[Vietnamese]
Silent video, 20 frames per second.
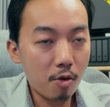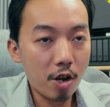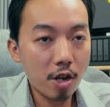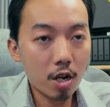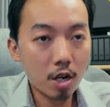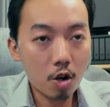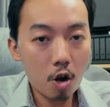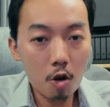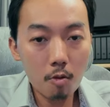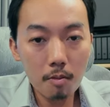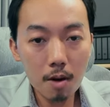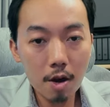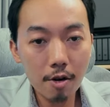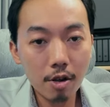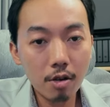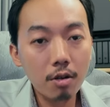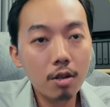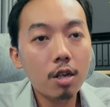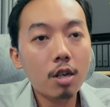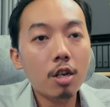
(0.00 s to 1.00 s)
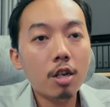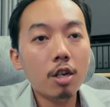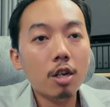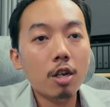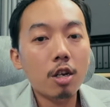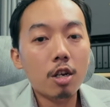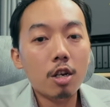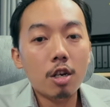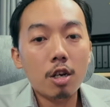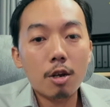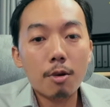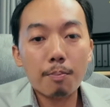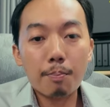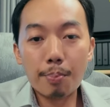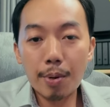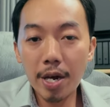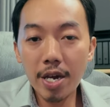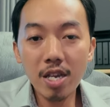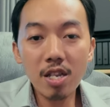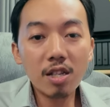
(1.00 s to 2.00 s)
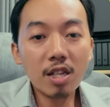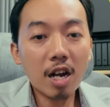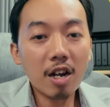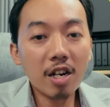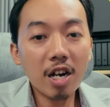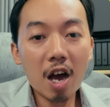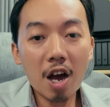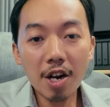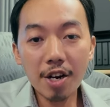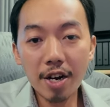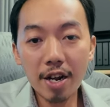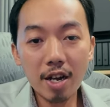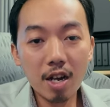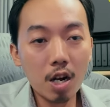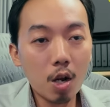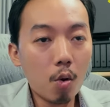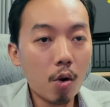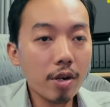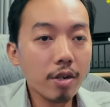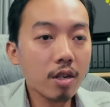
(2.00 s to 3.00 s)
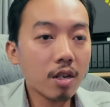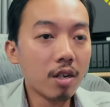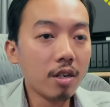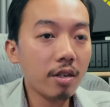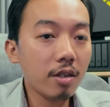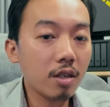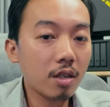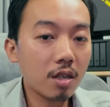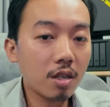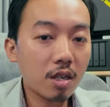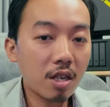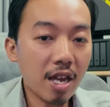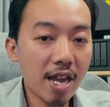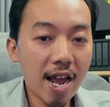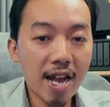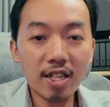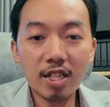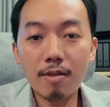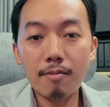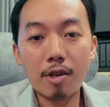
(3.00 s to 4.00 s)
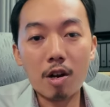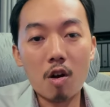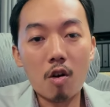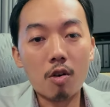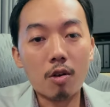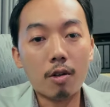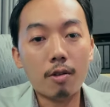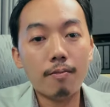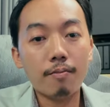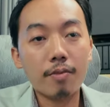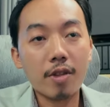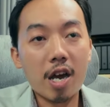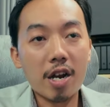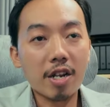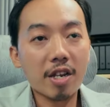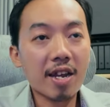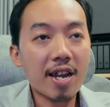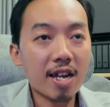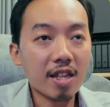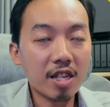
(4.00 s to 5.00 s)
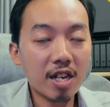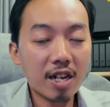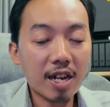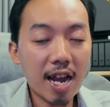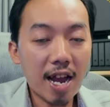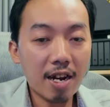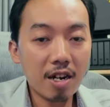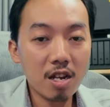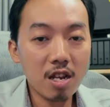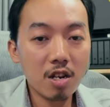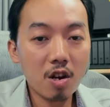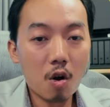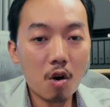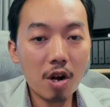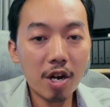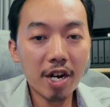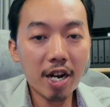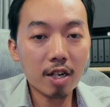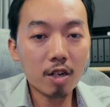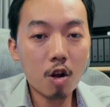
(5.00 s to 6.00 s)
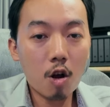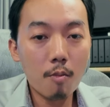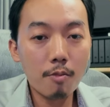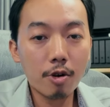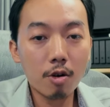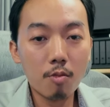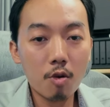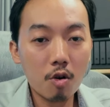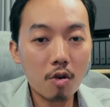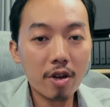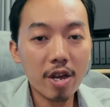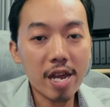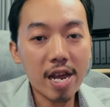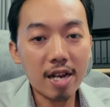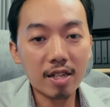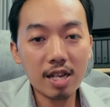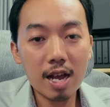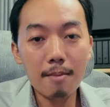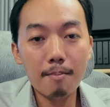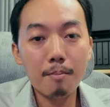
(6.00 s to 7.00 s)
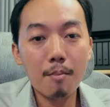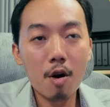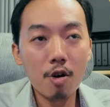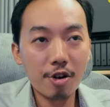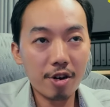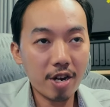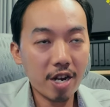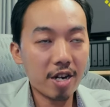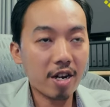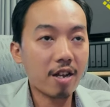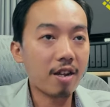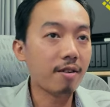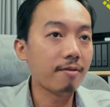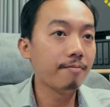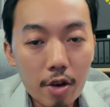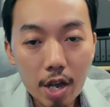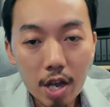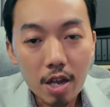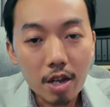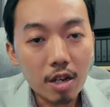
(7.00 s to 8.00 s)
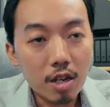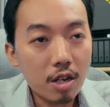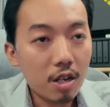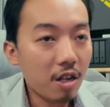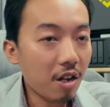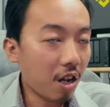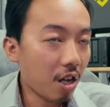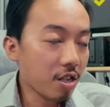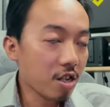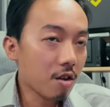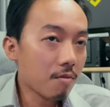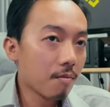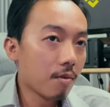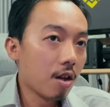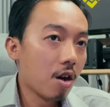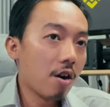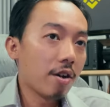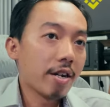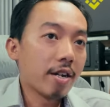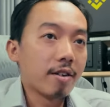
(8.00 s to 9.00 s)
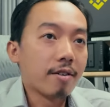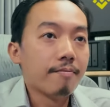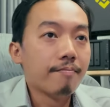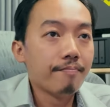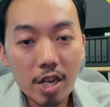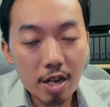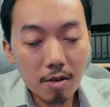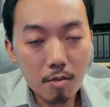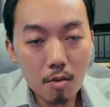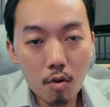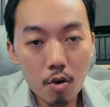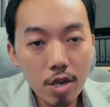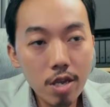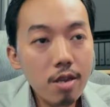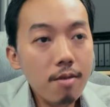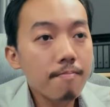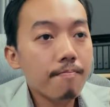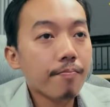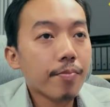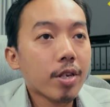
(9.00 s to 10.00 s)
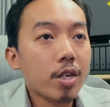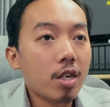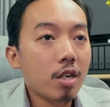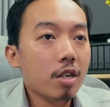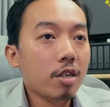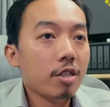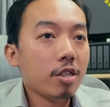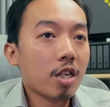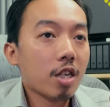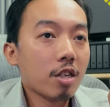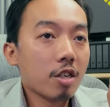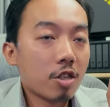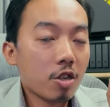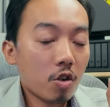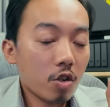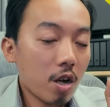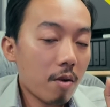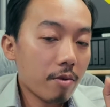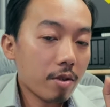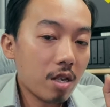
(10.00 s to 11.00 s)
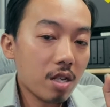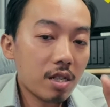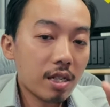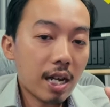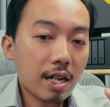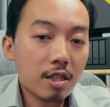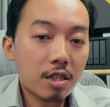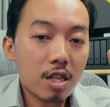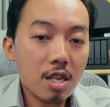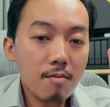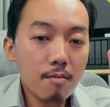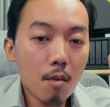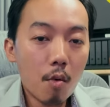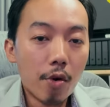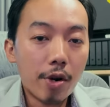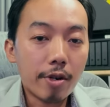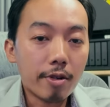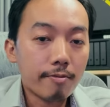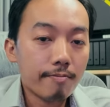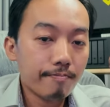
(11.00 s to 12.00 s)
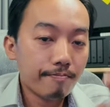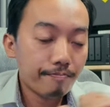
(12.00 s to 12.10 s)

mỗi cái lõm máu nó phênh tới đó đang luôn cứ keng làm đòn anh nói hai ta ca đi đột khát thông rồi một cái hai tháp bọt này đây ok lấy dương lơ nè nó muối cho nên chỗ đó bị xin xa tí buồn